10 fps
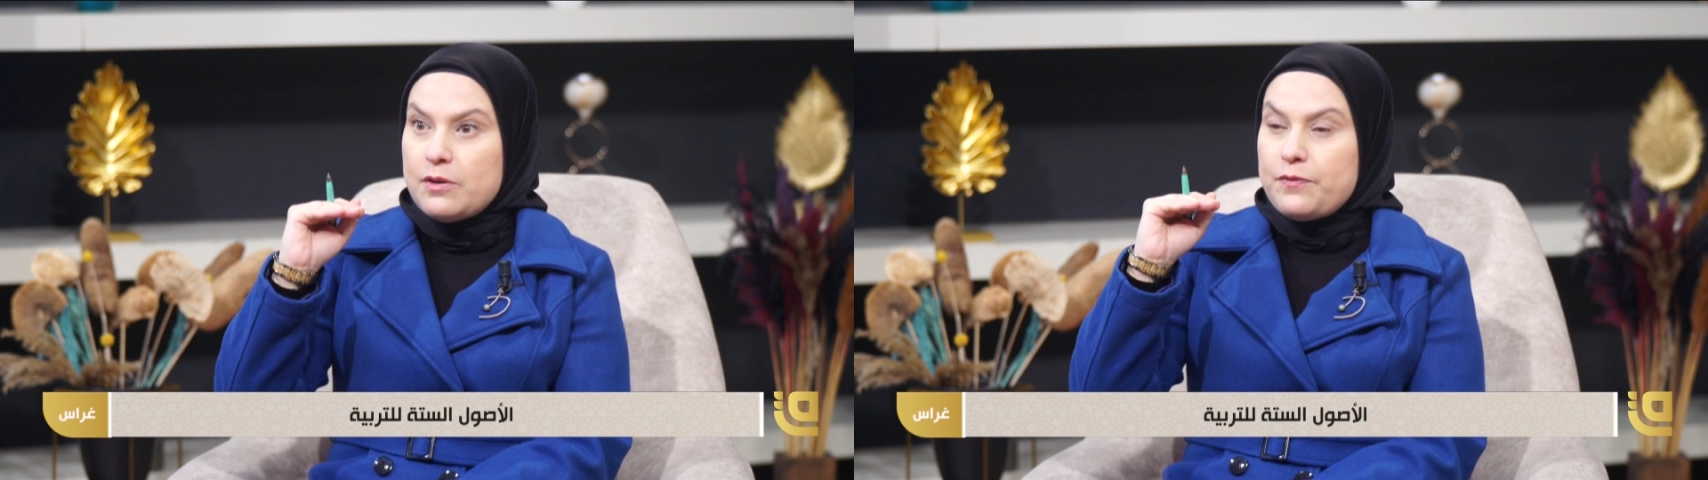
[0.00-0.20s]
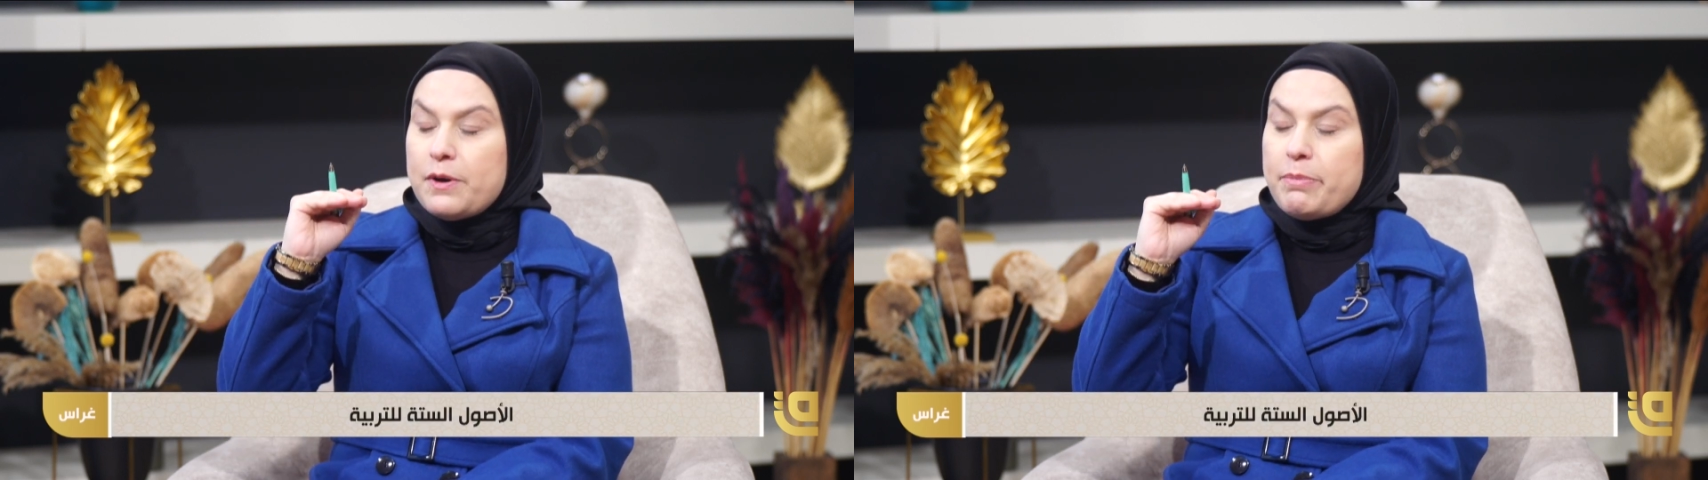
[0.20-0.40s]

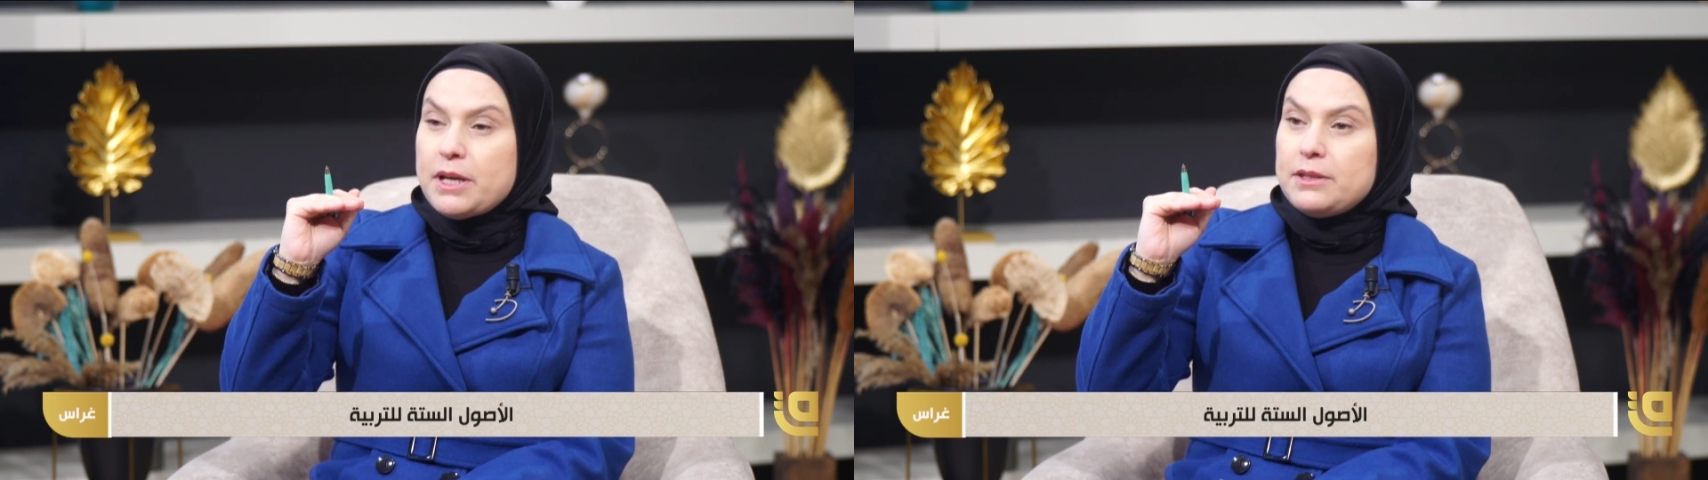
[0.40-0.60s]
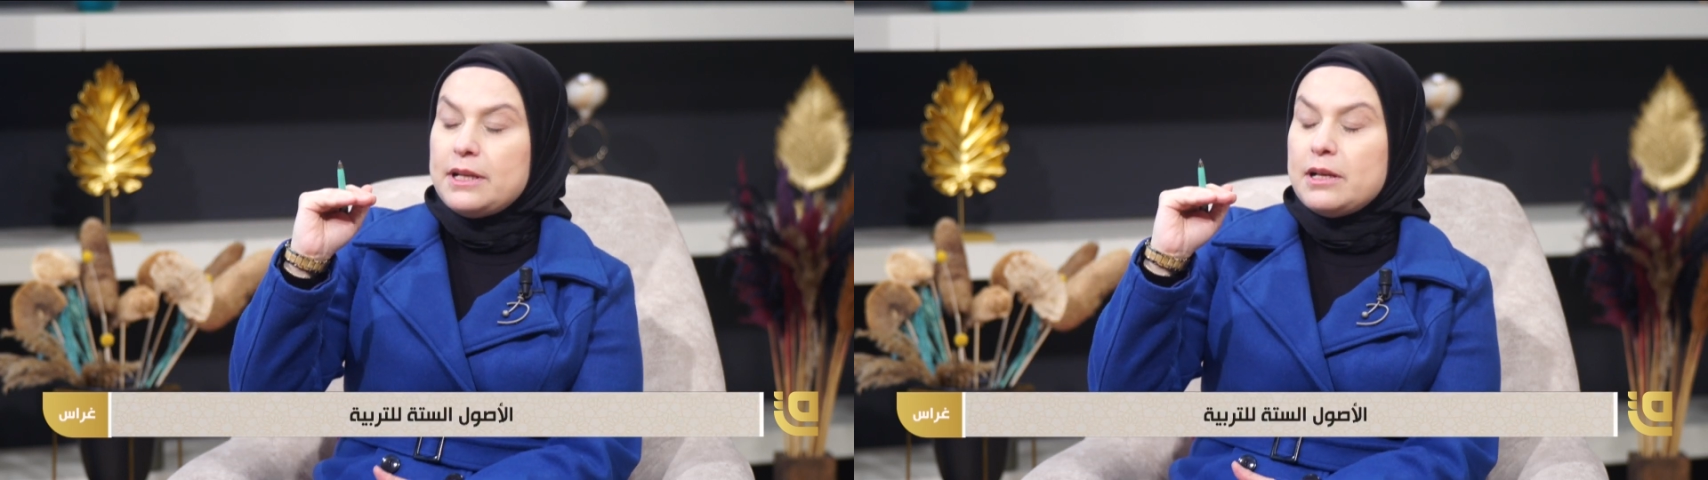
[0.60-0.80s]

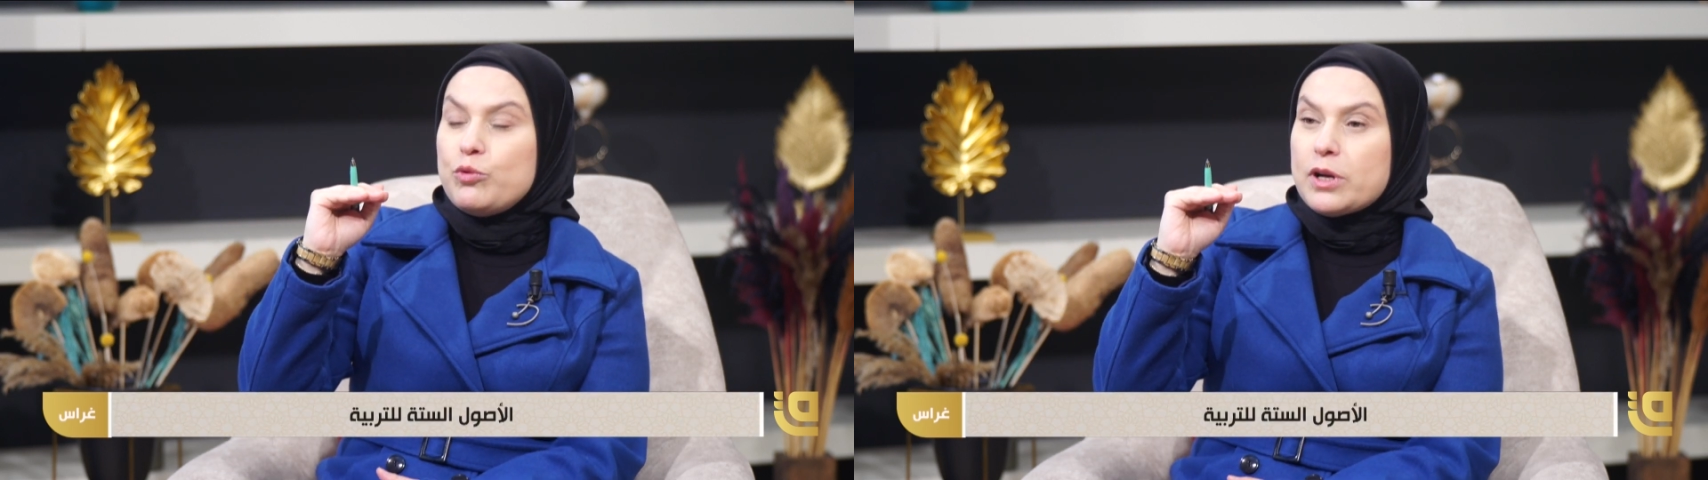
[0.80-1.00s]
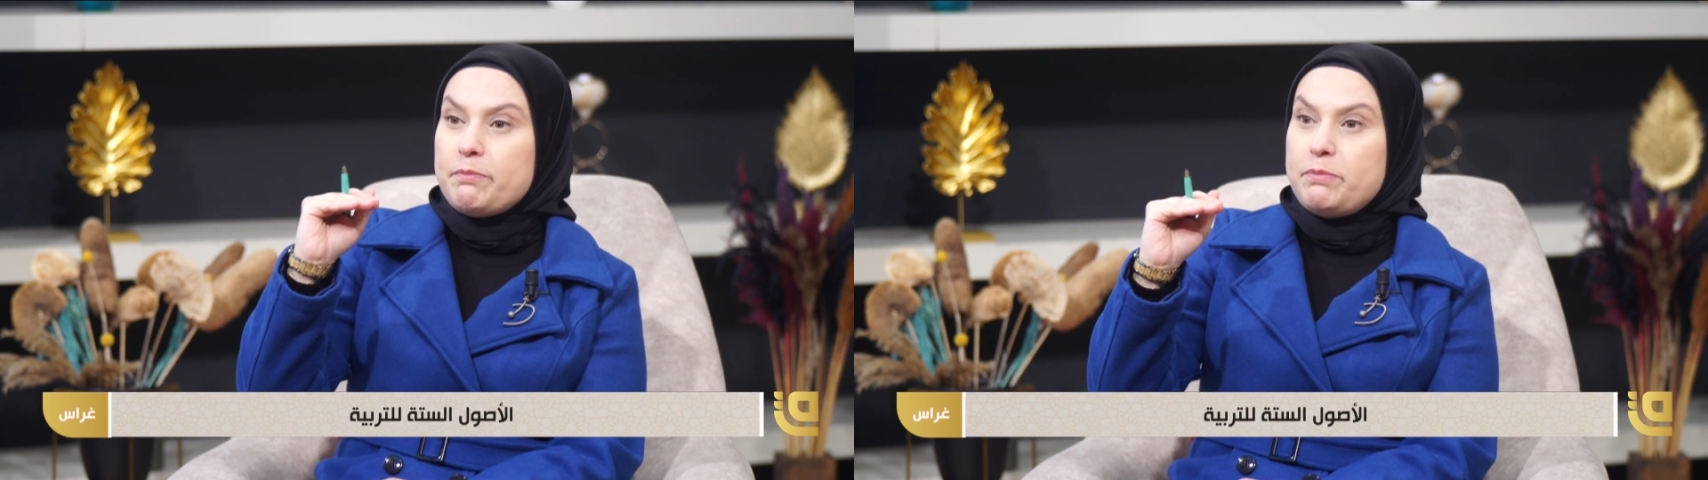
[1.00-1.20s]
فبعض
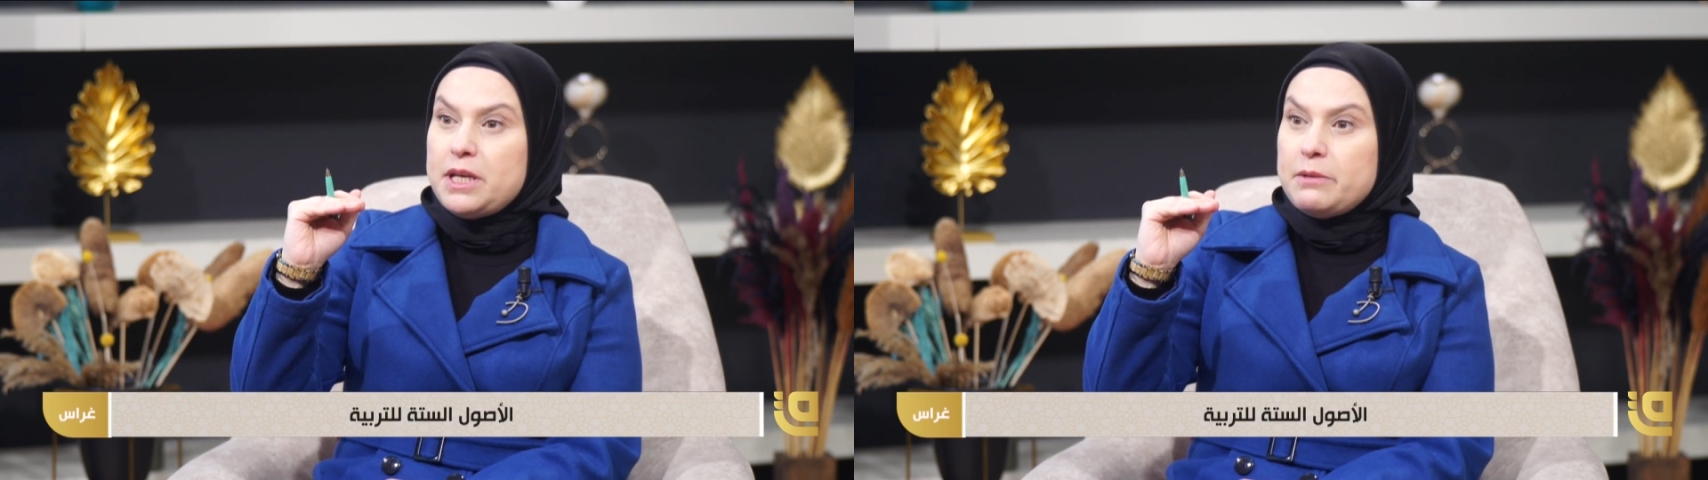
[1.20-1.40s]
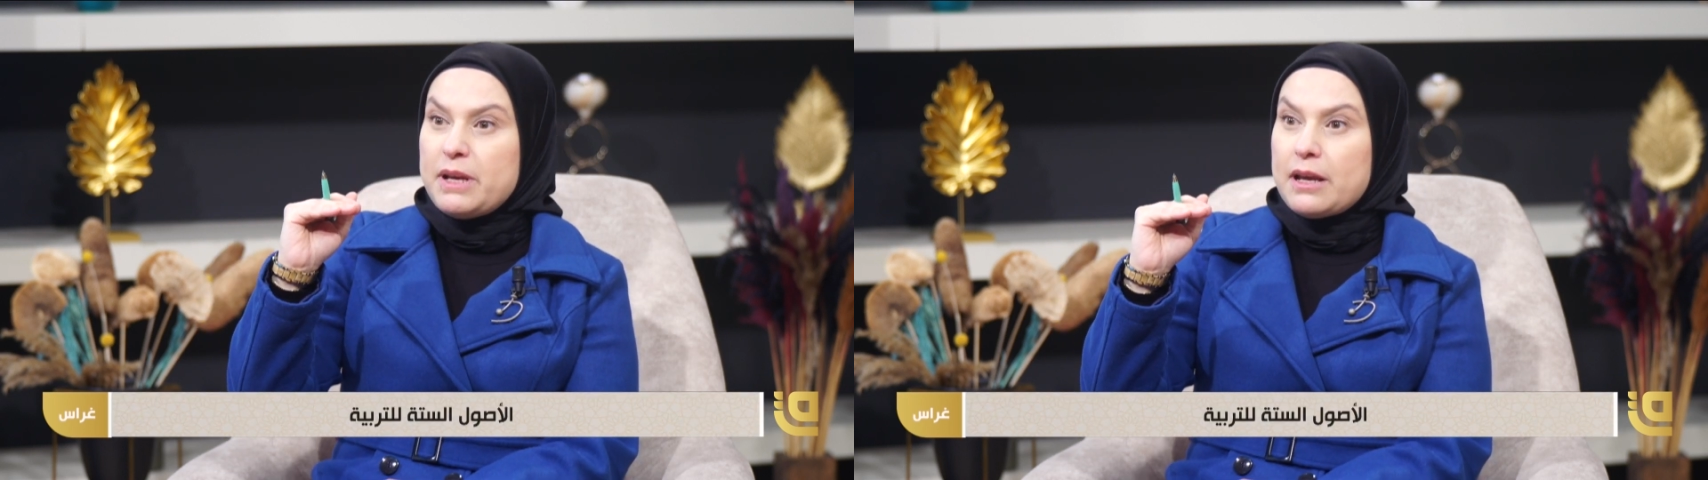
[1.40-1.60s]

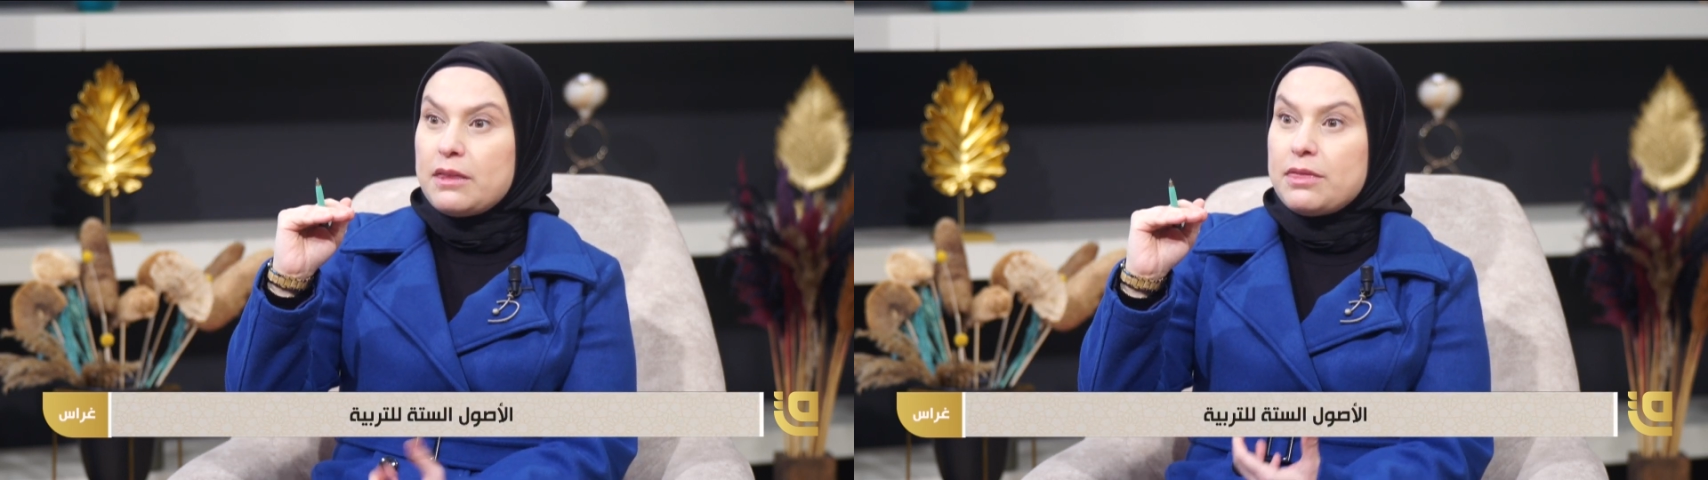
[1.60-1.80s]
المربين من